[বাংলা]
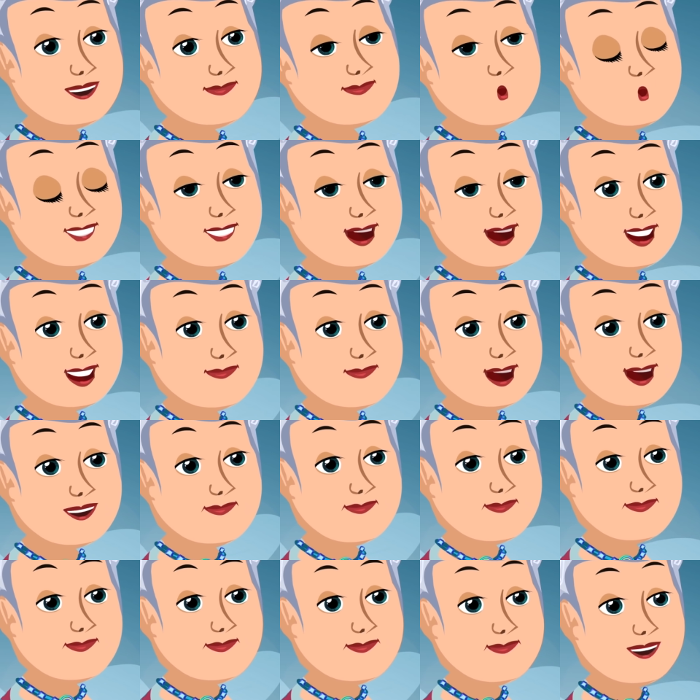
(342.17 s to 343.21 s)
হ্যাঁ মা
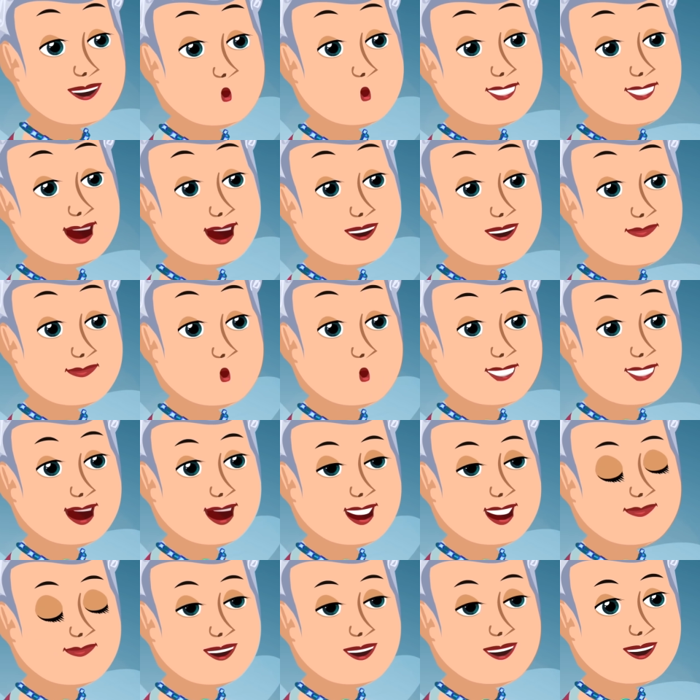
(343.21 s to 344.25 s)
এটা
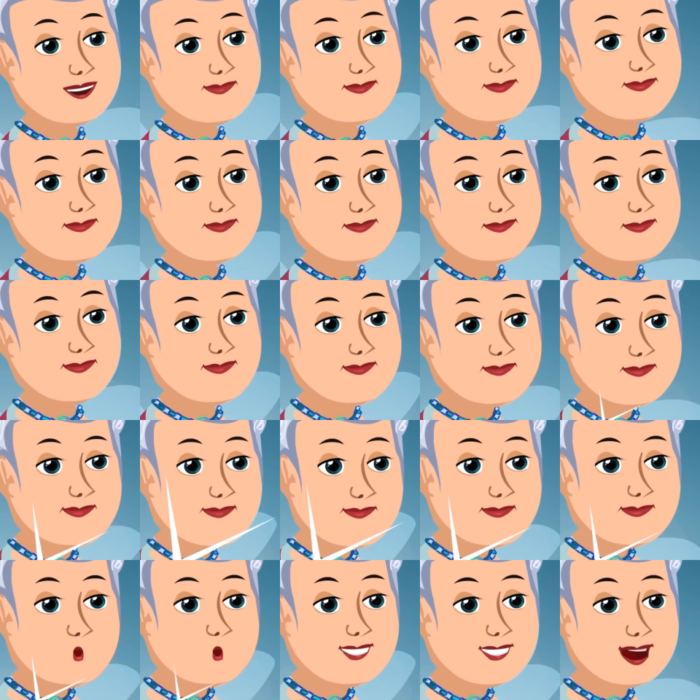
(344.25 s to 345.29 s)
একদম সত্যি
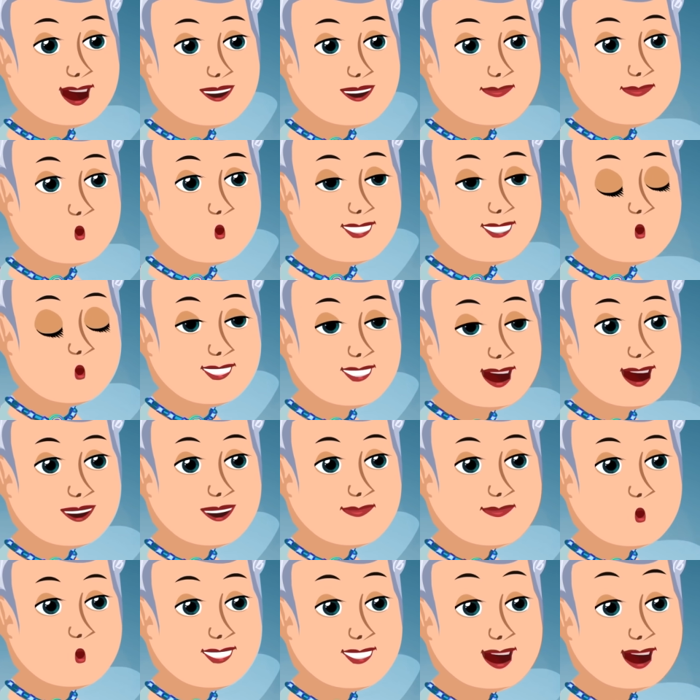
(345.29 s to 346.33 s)
তুমি যথেষ্ট
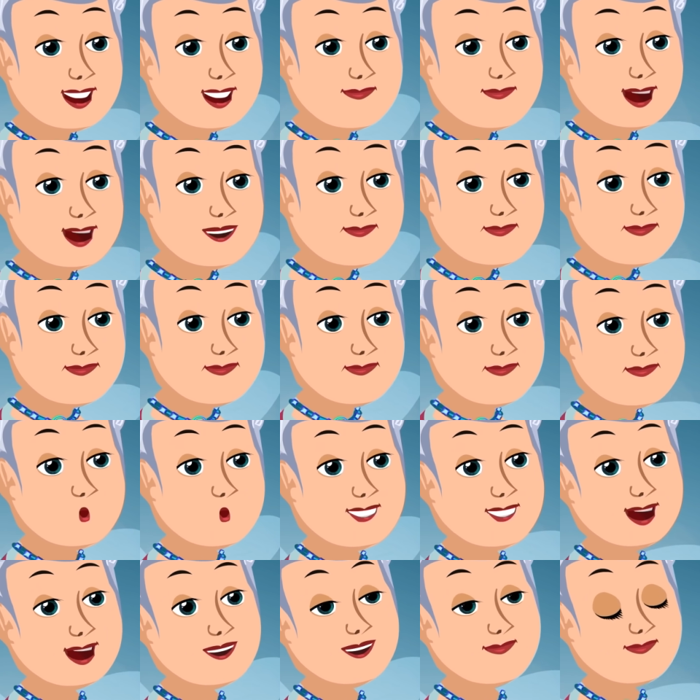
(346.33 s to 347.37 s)
সুন্দর
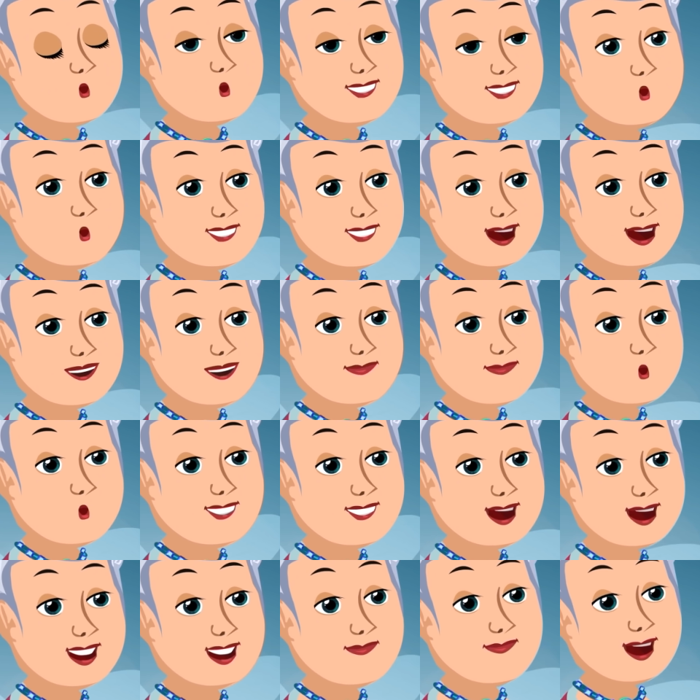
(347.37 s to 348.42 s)
আর তোমার
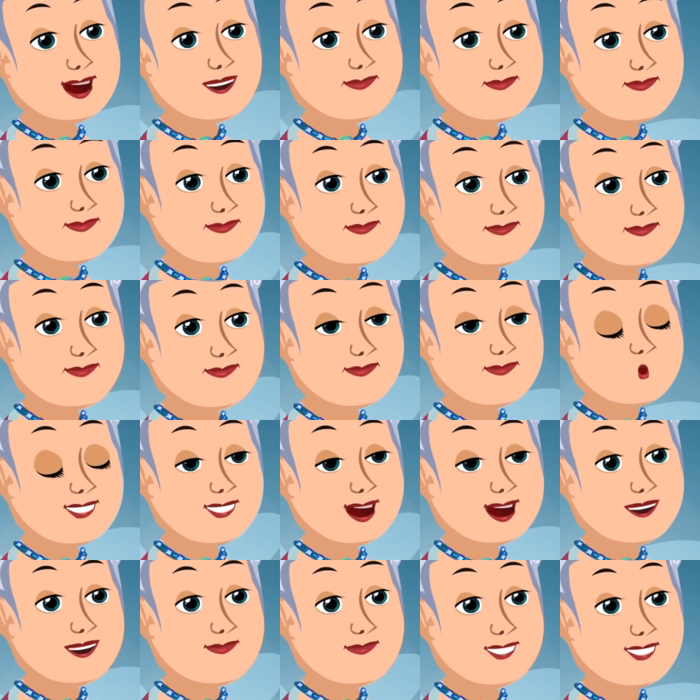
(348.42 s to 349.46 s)
মনটাও ভালো
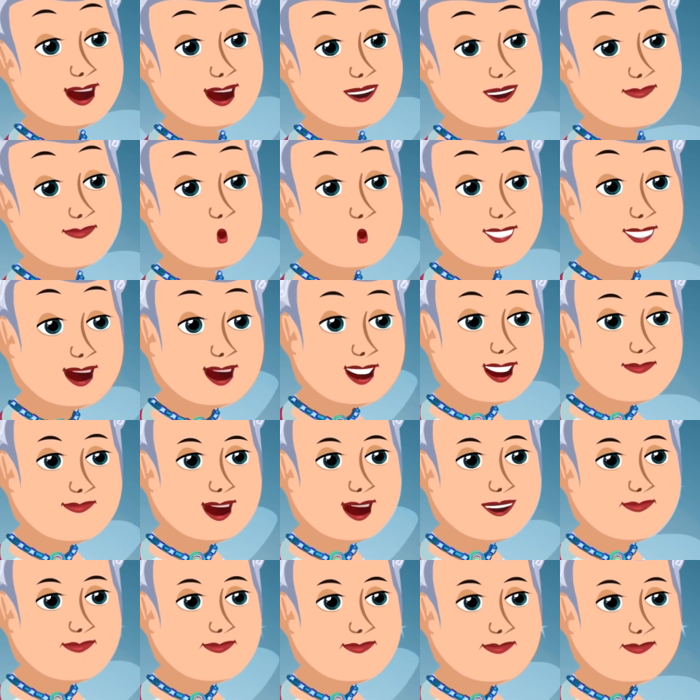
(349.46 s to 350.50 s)
এবার তাড়াতাড়ি
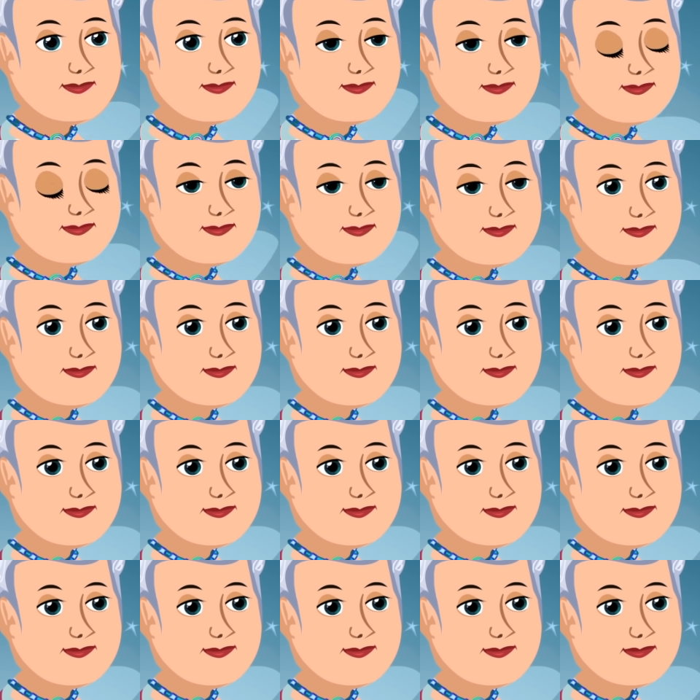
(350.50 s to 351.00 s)
পার্টিতে যাও